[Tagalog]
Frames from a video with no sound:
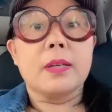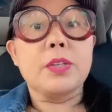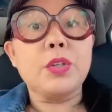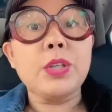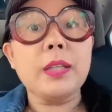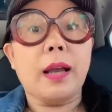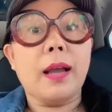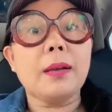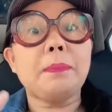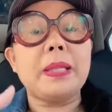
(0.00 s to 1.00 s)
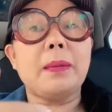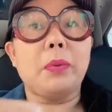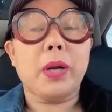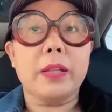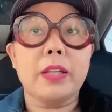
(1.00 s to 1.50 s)
Yun ang
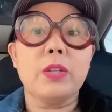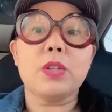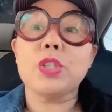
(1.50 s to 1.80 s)
pinabura ninyo.